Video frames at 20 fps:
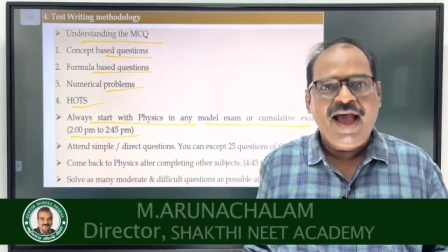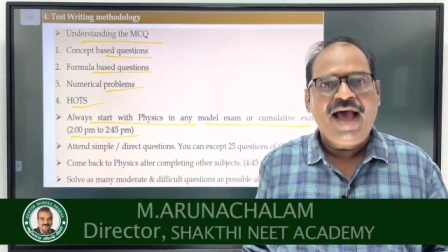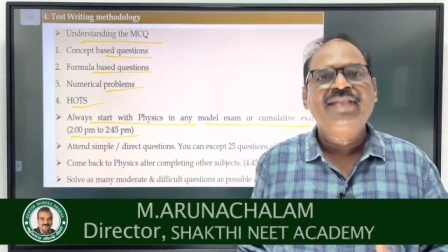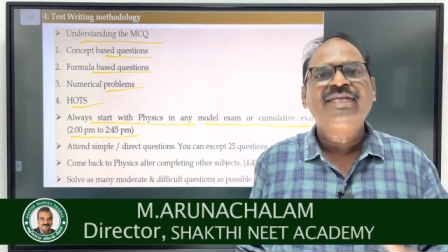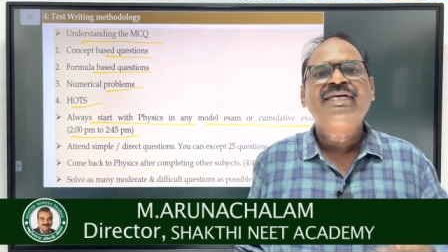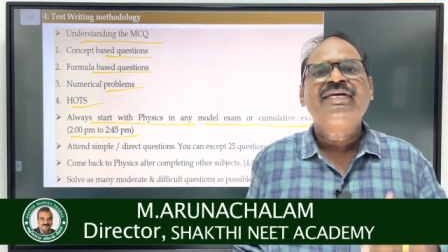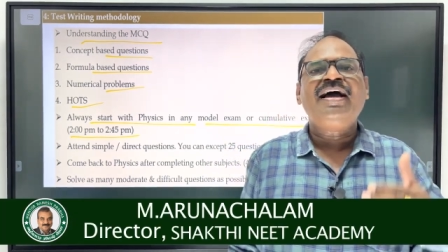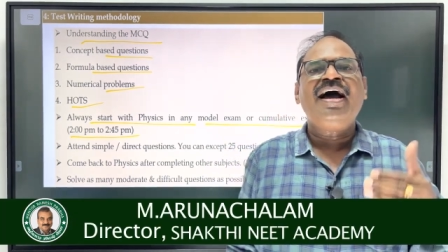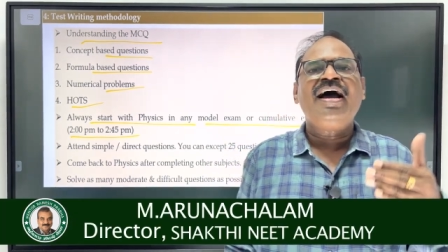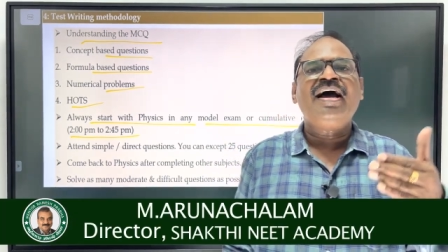
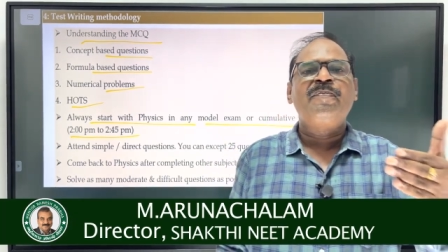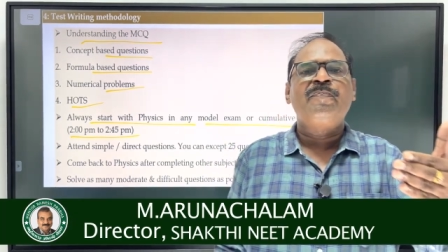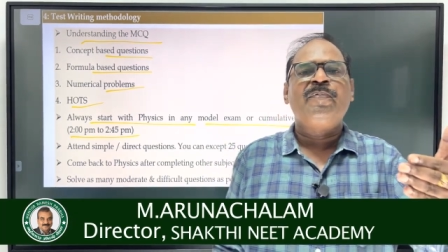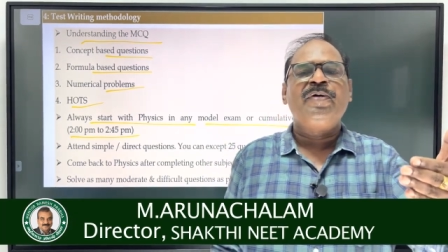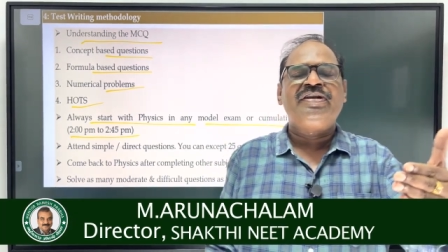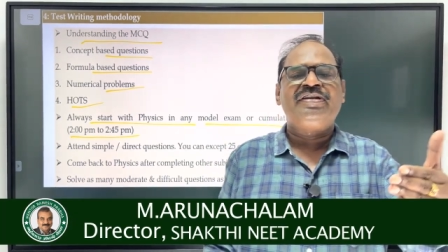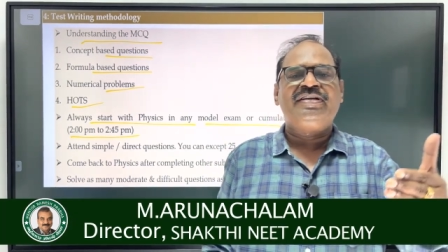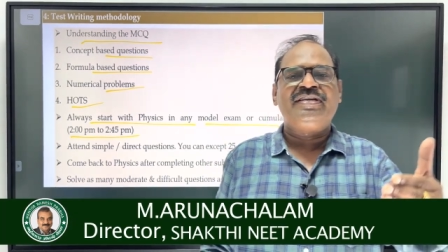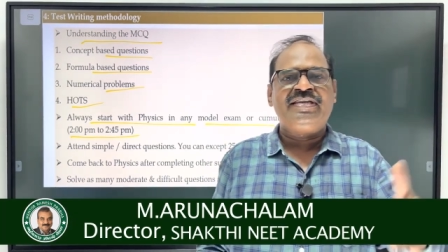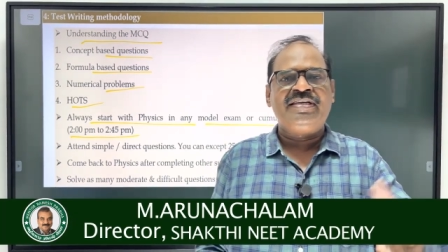அதுக்காக
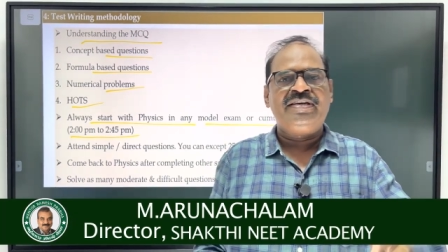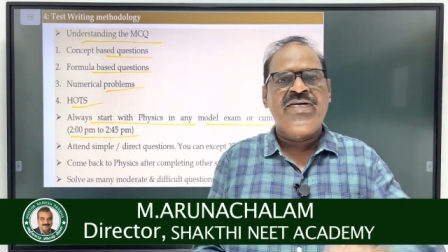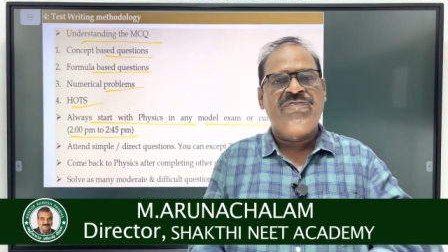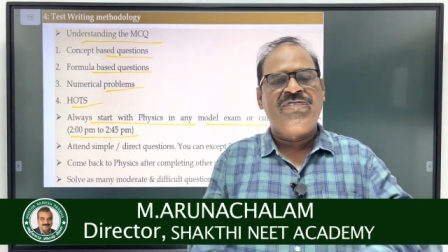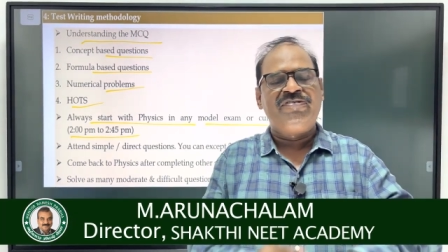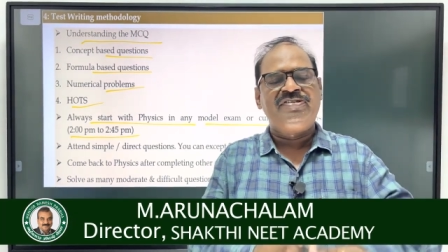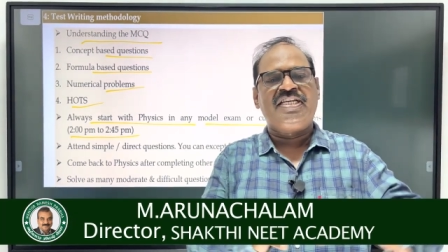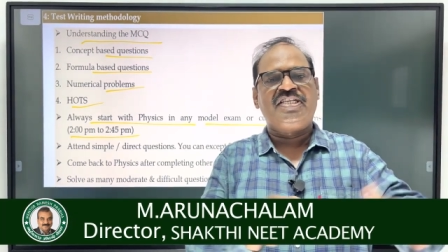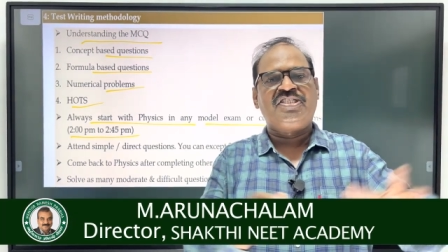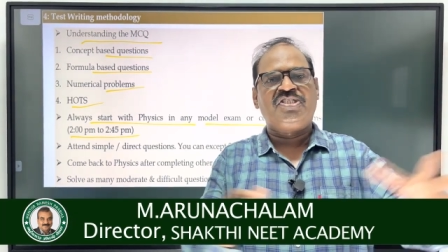போயிட்டு
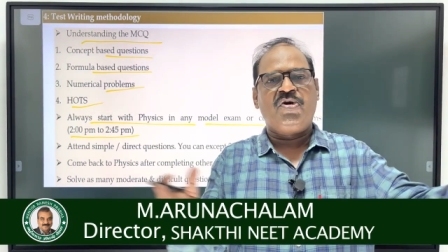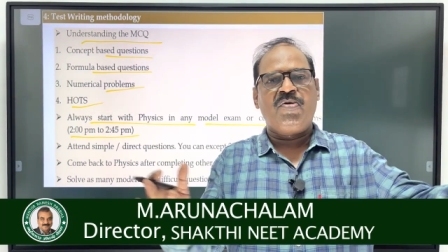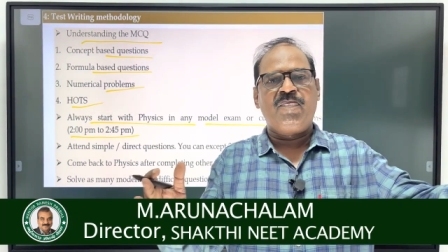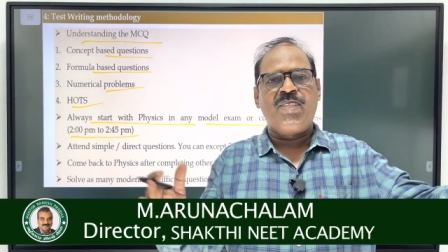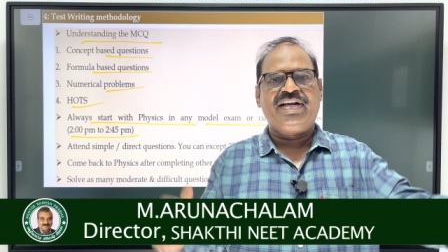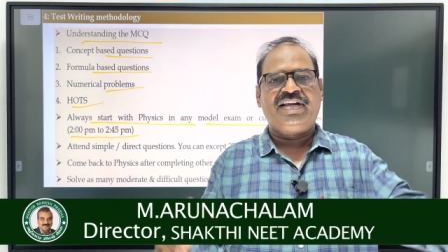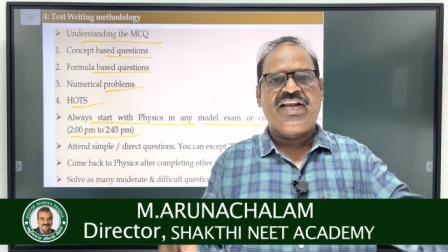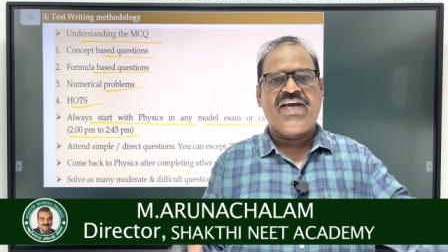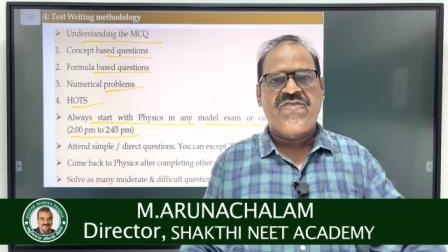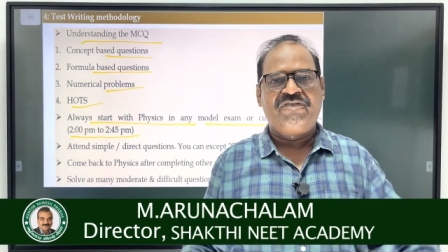ஃபிசிக்ஸ்
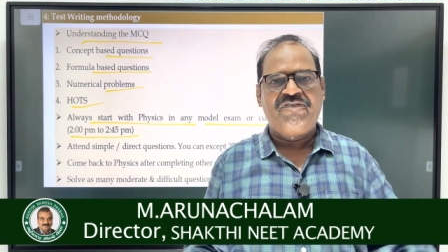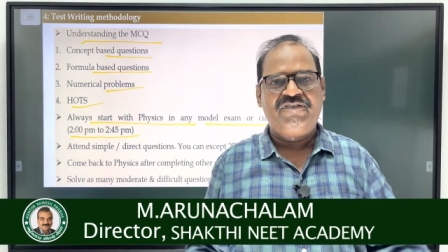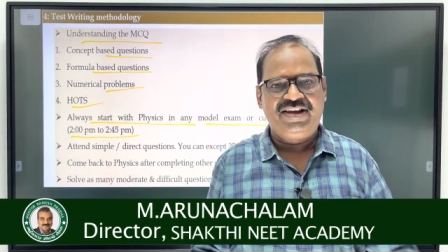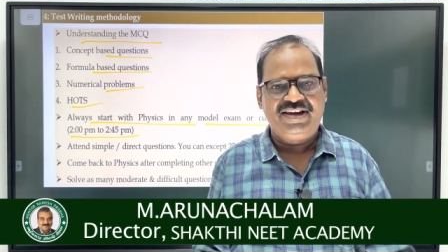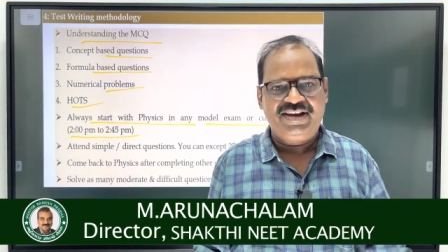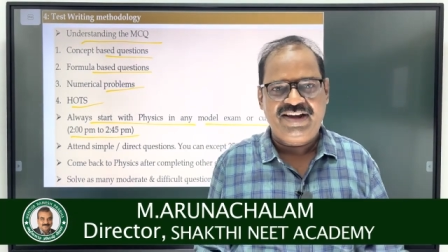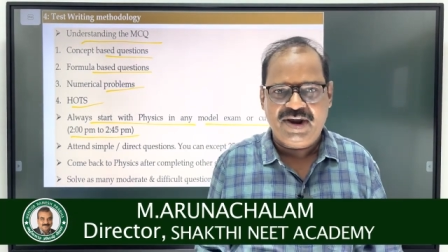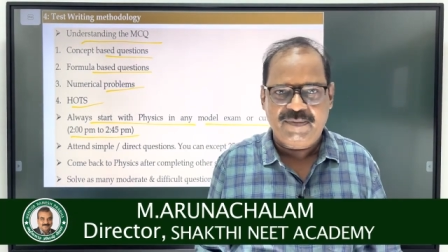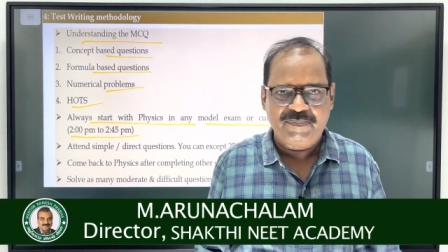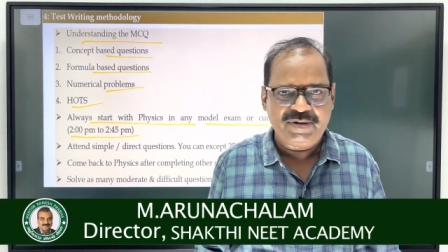ரொம்ப டஃப்பு
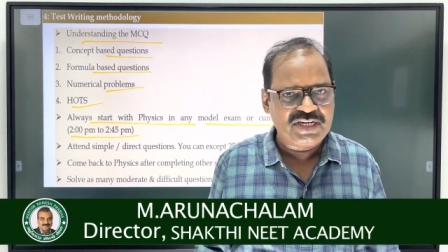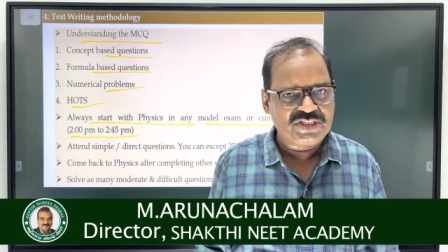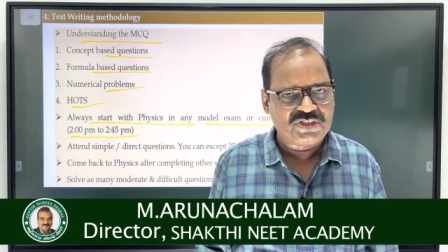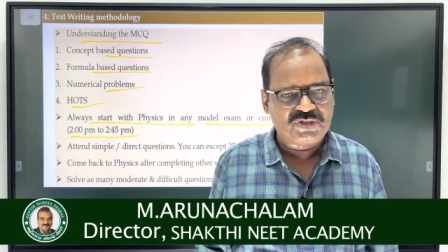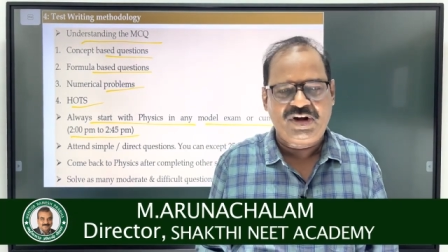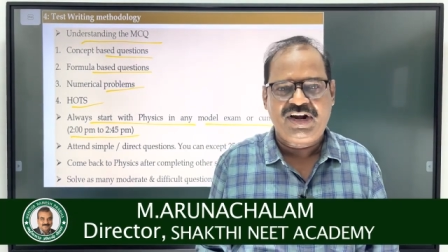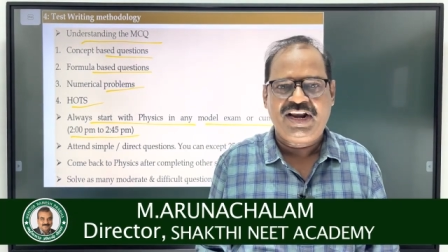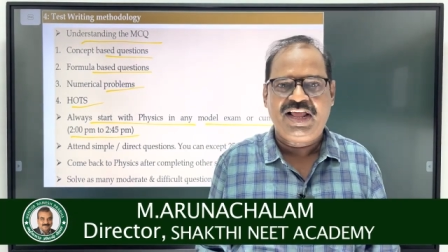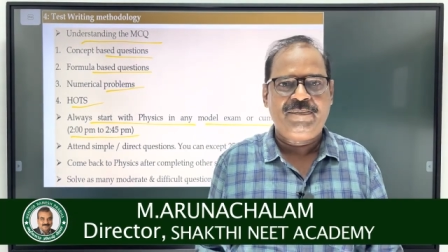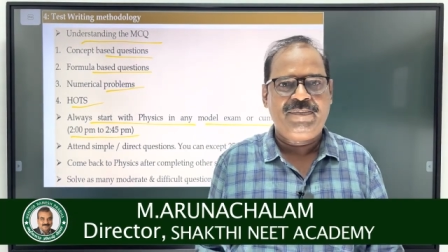அப்படின்னு
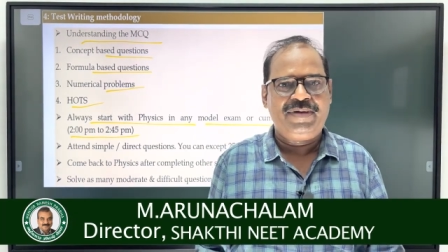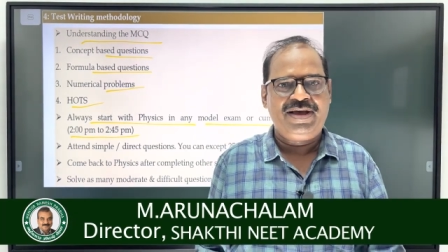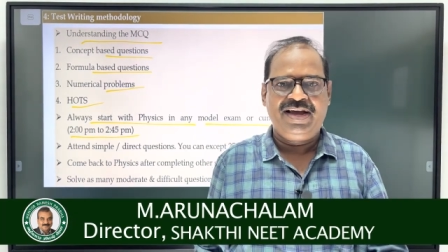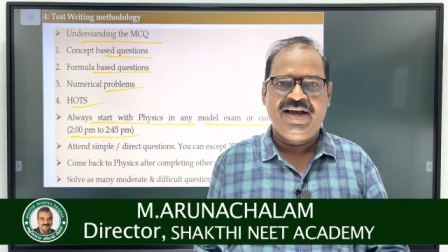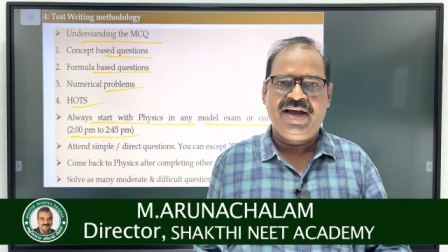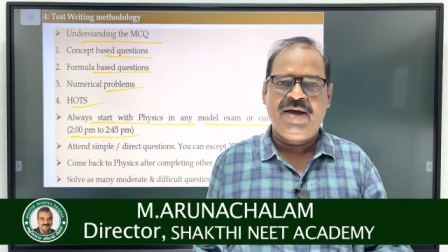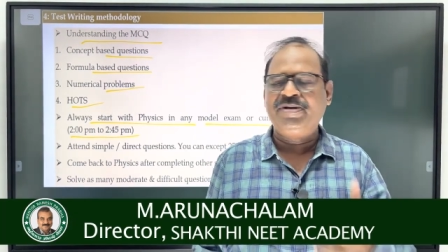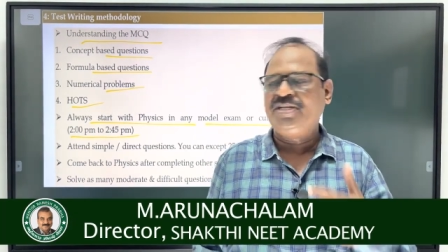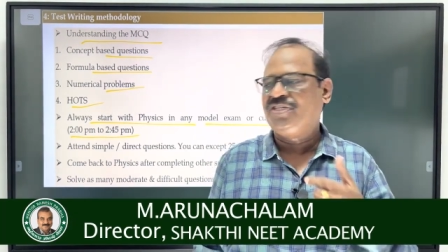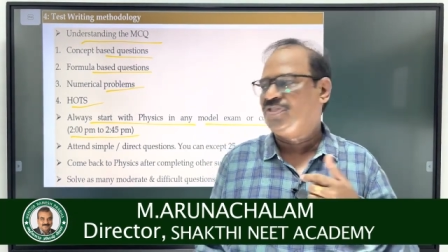சொல்லலாமா
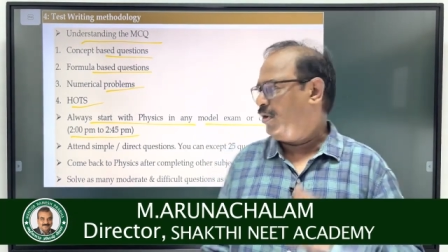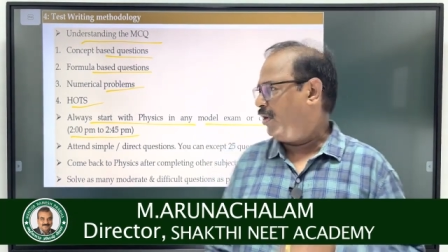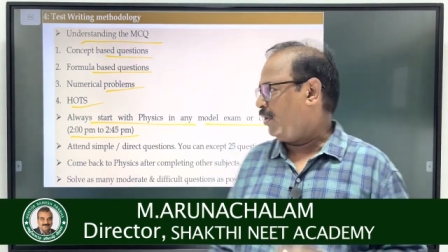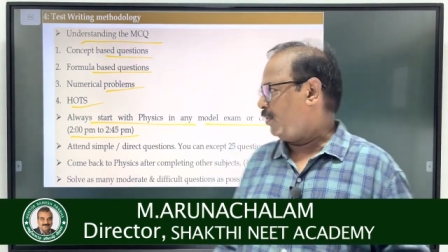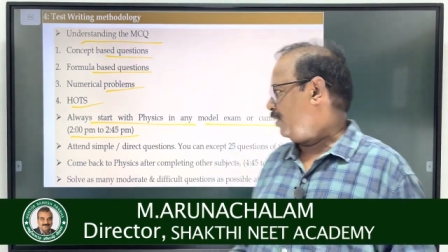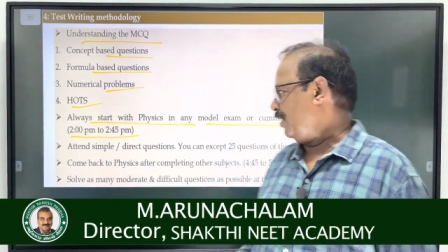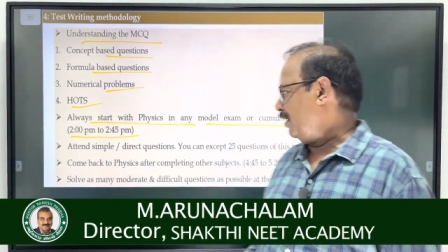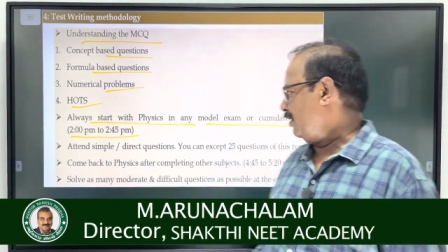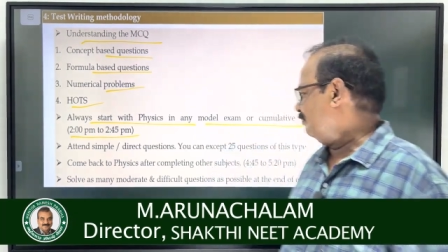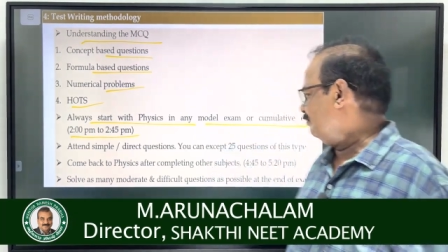அப்படி
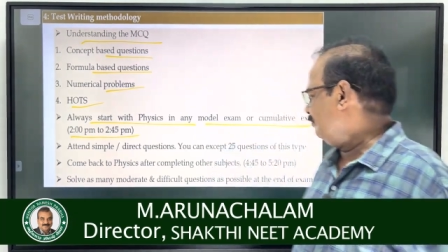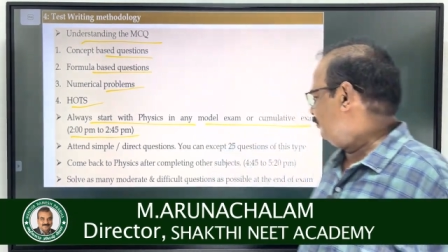சொல்லக்கூடாது